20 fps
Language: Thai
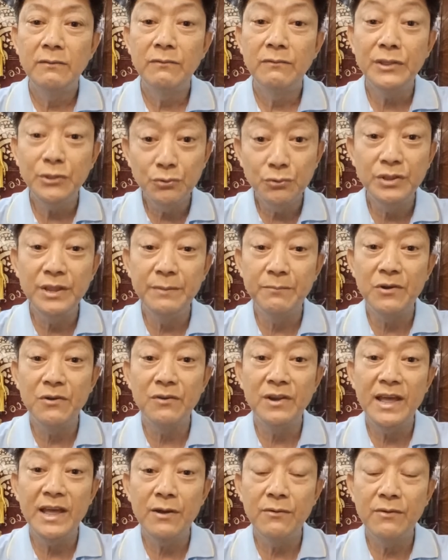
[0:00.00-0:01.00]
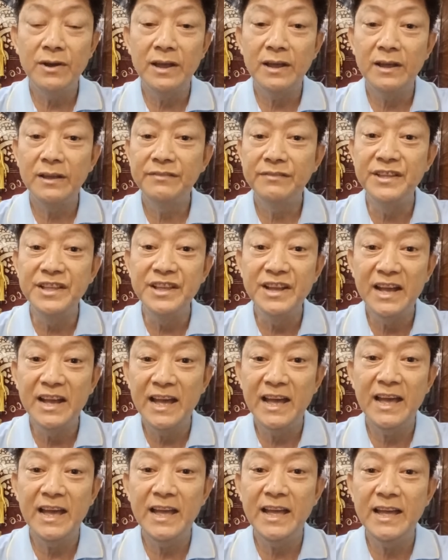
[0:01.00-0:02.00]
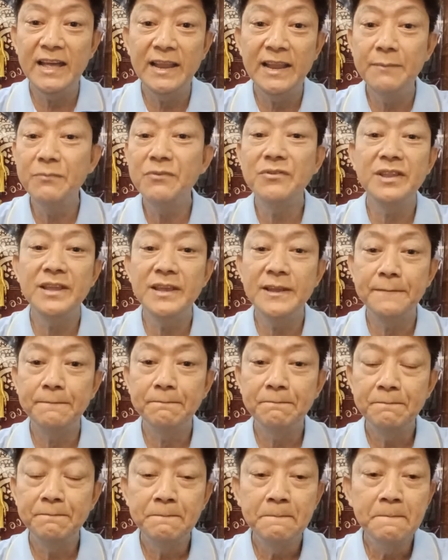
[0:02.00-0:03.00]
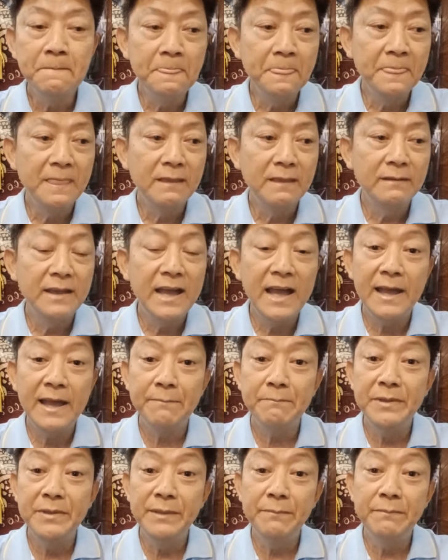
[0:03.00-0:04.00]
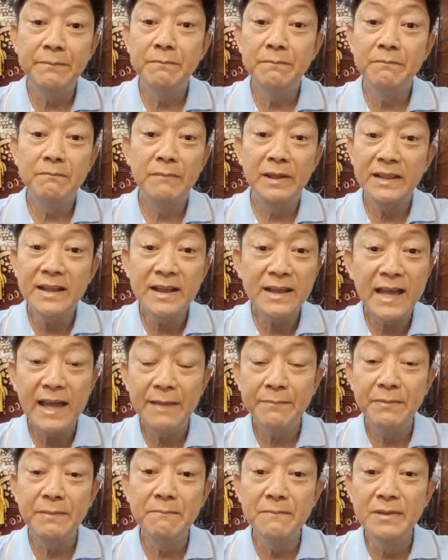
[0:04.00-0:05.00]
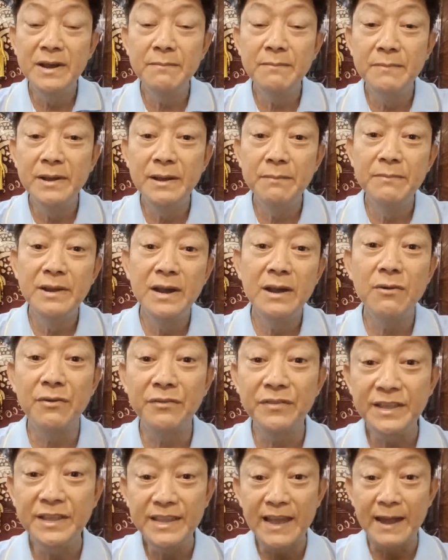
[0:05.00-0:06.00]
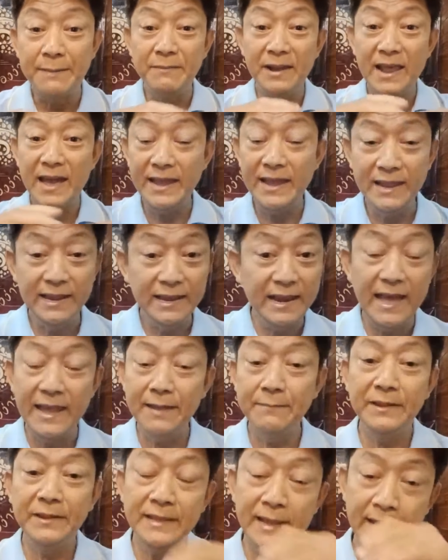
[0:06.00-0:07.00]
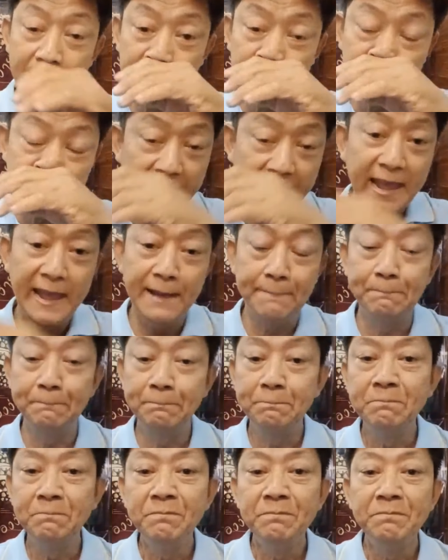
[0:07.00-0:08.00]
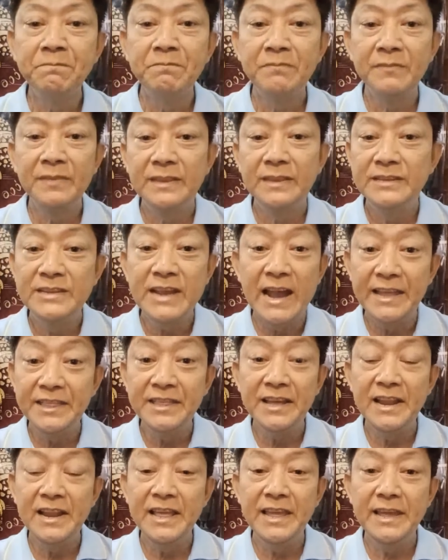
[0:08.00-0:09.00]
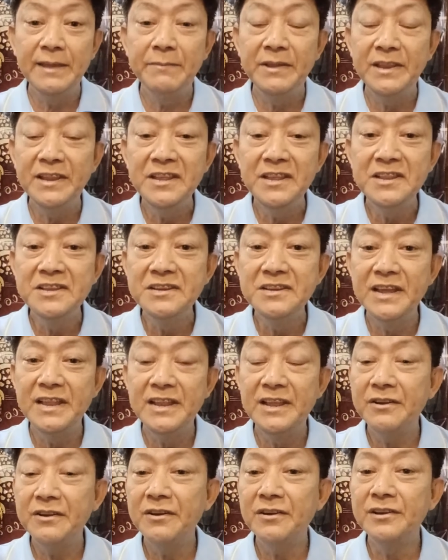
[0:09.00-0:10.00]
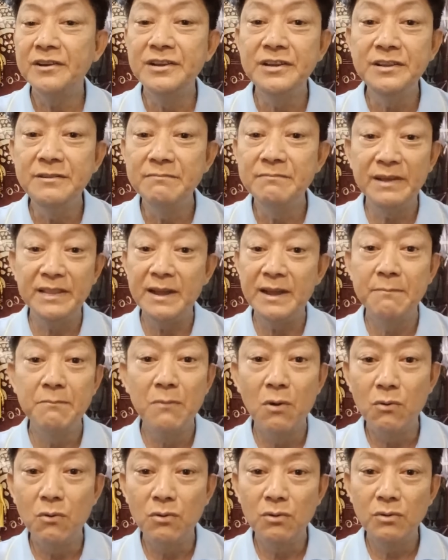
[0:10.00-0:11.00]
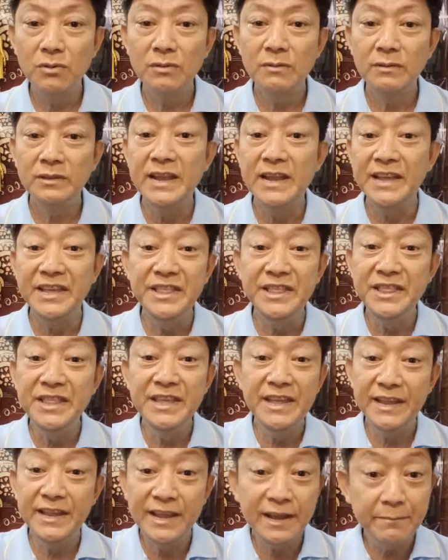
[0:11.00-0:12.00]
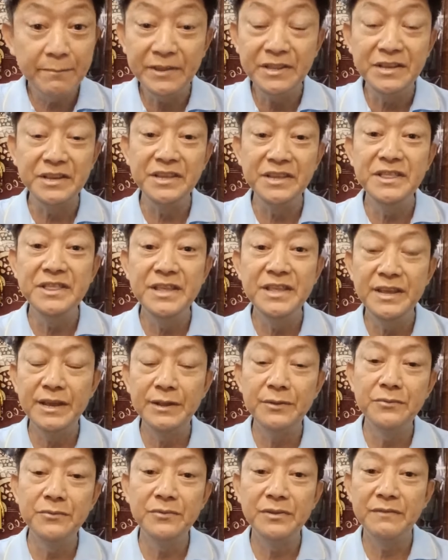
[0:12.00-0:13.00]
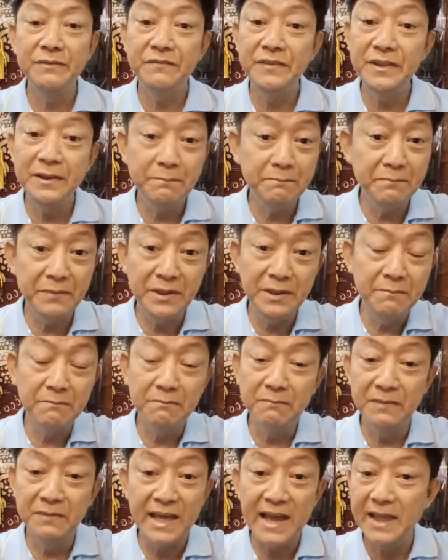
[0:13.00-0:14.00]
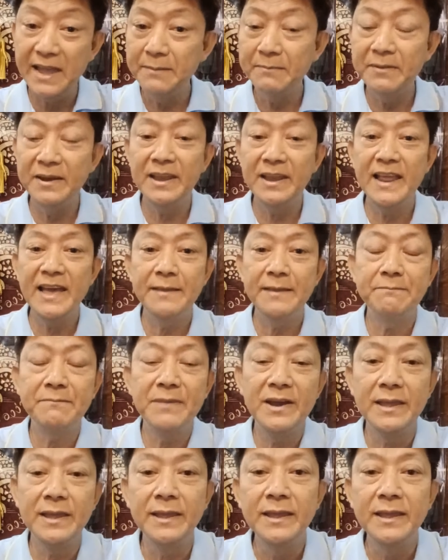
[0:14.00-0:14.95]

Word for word: วัตถุดิบของเราอ่ะสินค้าอะไรพวกเนี้ยห้าปีมันก็กลายเป็นเมืองเมืองเมืองของสยามไล่ไล่ไปทางแถบชายทะเลไปเรื่อยๆแล้วก็ขึ้นมาทางบกอย่างอินเดียเนี่ยก็ไปถึงอินเดียนู่นฟิลิปปินส์ไล่ไปไล่ไป